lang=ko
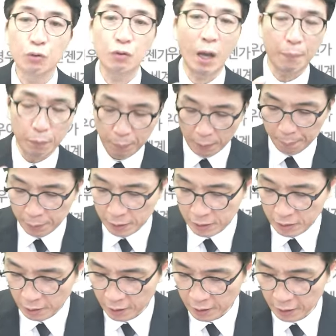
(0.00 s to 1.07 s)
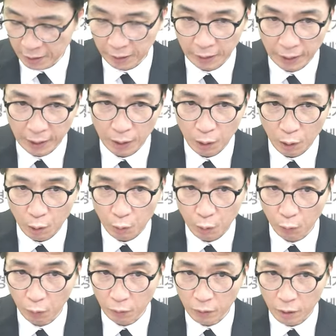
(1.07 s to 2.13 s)
would have pp를 써야 되니까
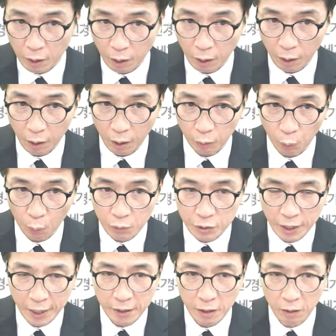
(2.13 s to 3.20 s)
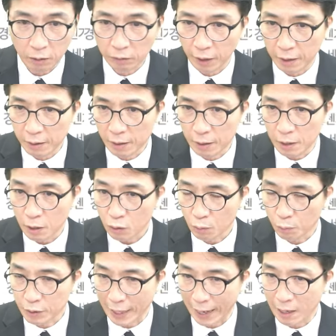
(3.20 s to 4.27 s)
이런 어, 동사의 형태를
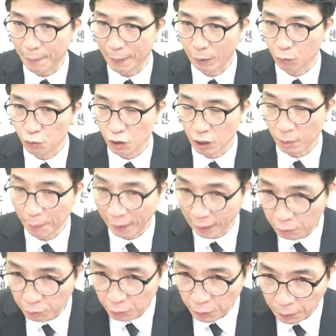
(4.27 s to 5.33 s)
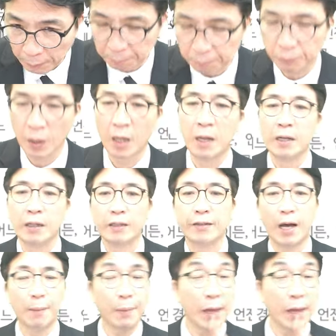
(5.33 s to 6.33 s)
좀 잘 봐두시기 바라고요. 그